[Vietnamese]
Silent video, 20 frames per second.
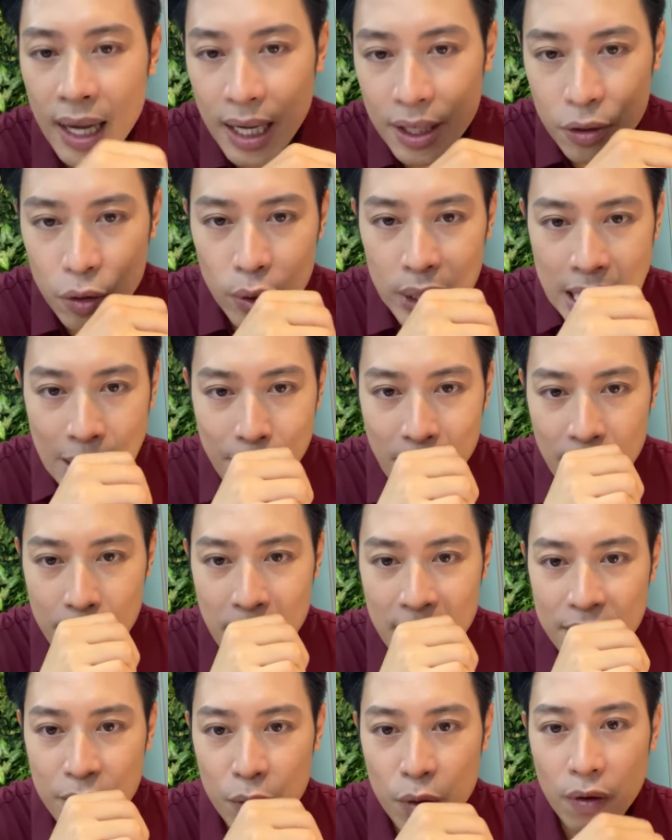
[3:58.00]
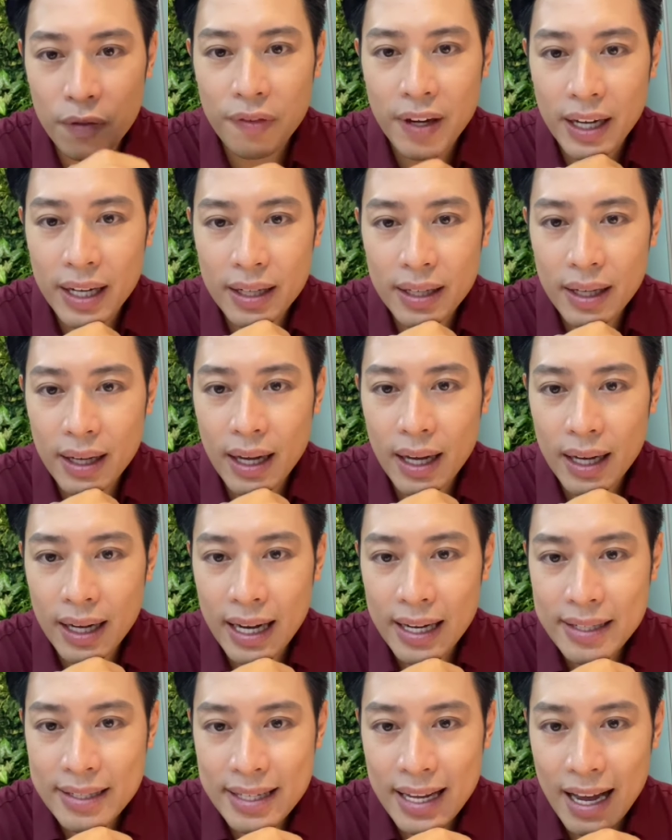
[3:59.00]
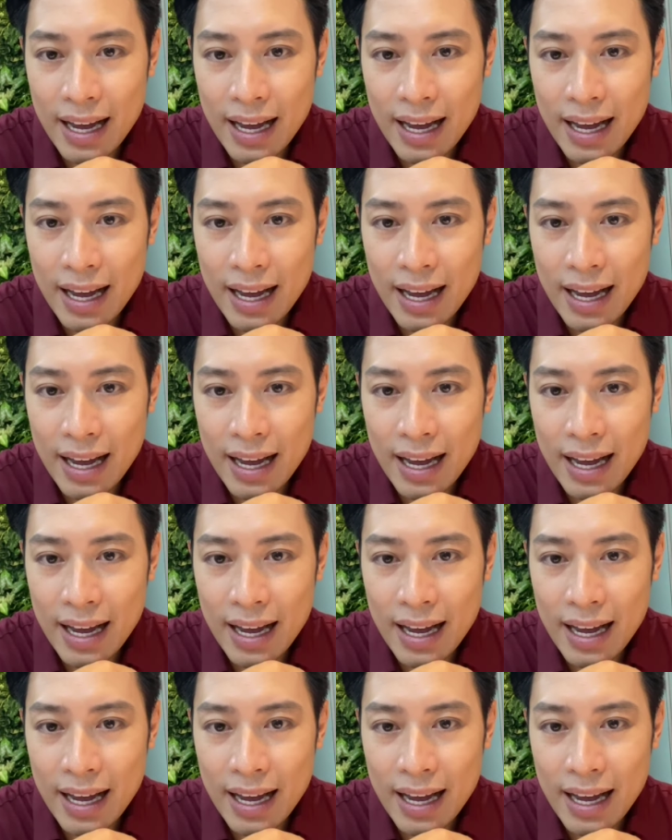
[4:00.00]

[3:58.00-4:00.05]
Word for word: Hà Nội ngày mai bao nhiêu độ vậy? À, khán